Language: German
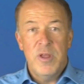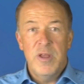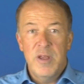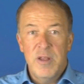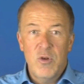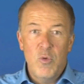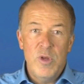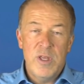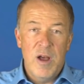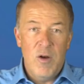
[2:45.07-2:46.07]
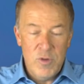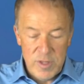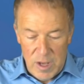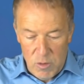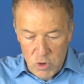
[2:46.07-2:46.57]
äh,
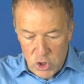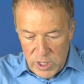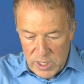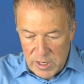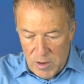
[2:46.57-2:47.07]
durchaus aussticht,